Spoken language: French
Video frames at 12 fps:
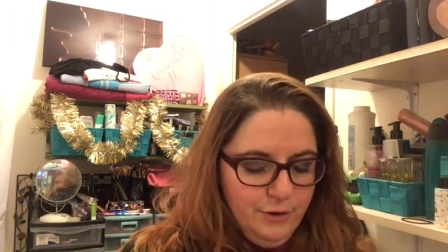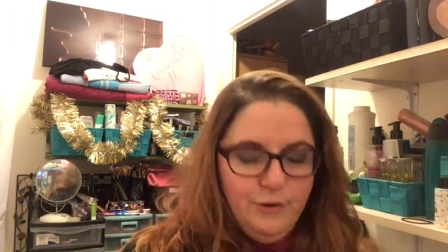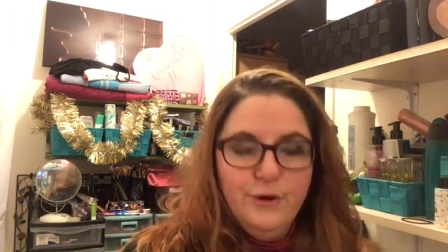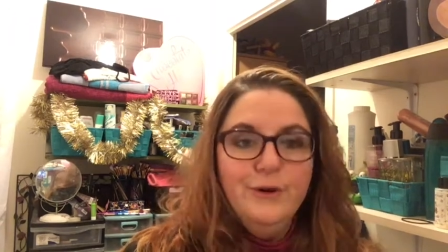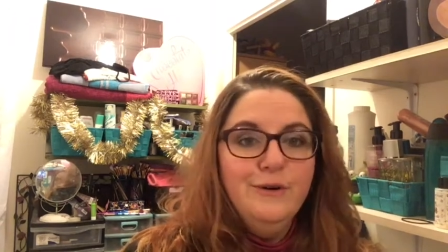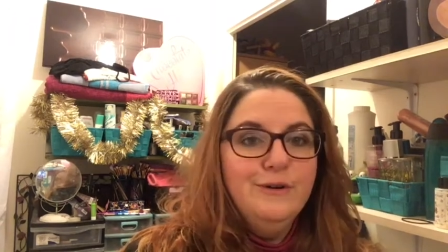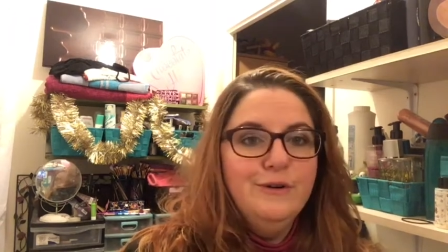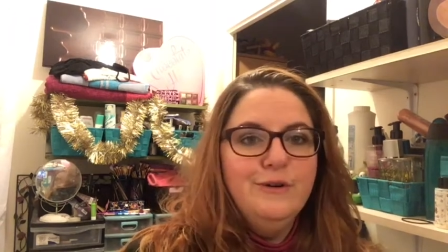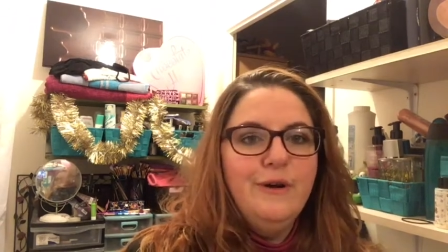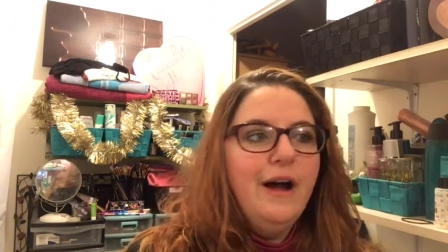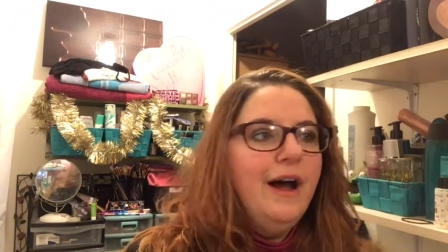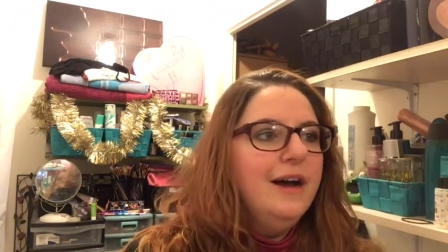euh,
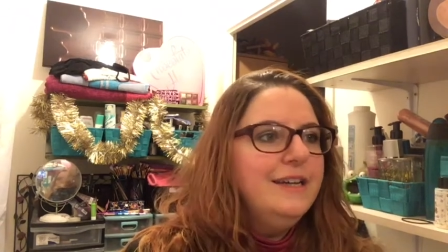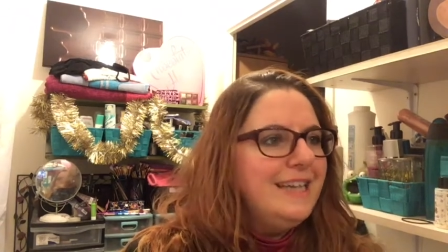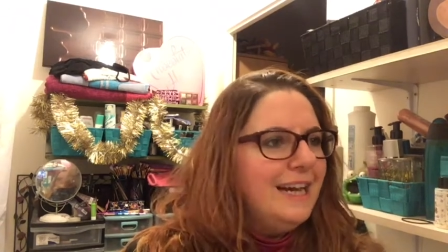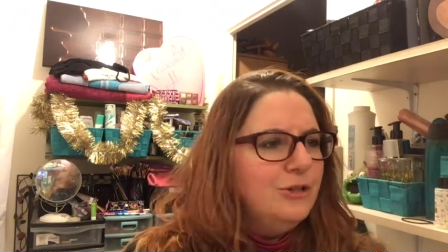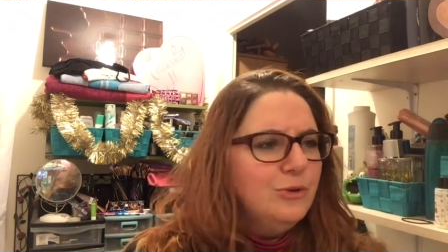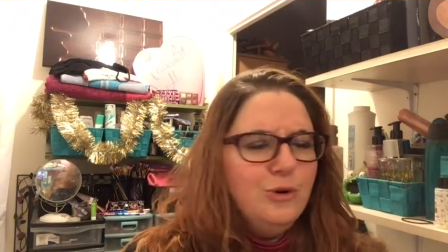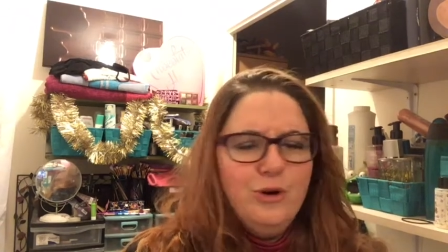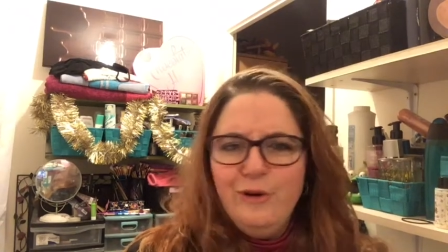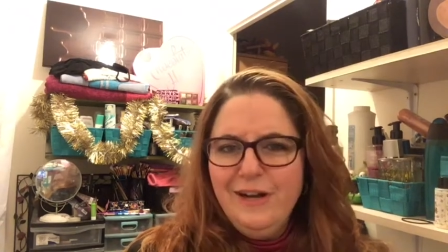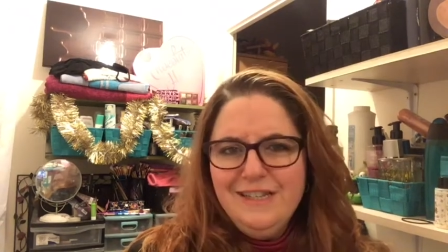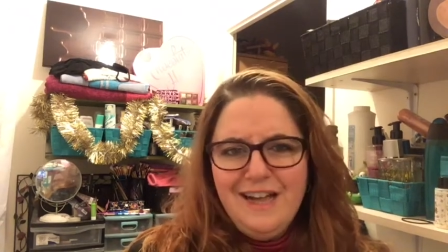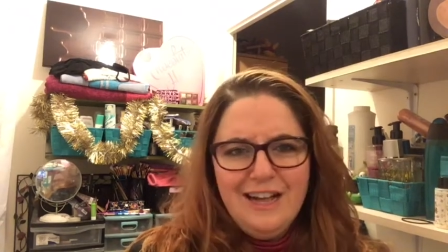un cadeau au
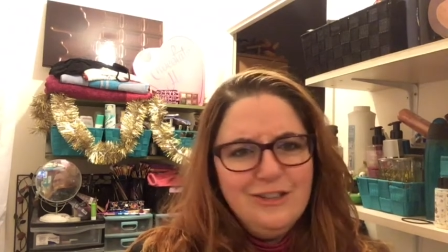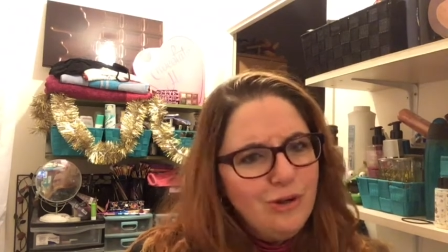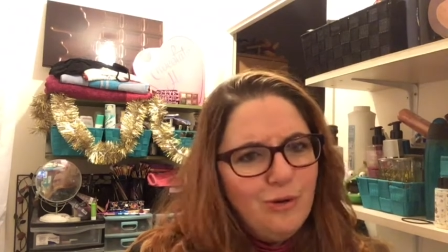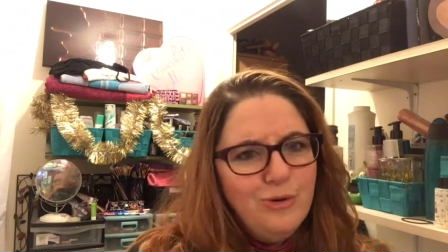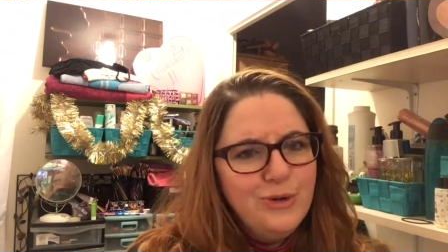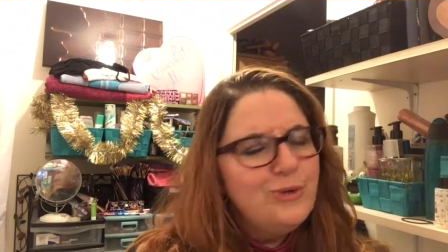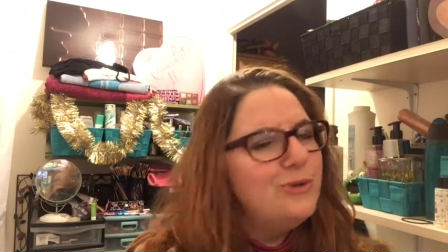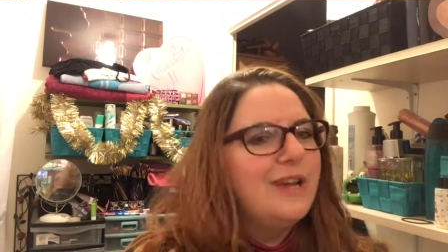hasard dans le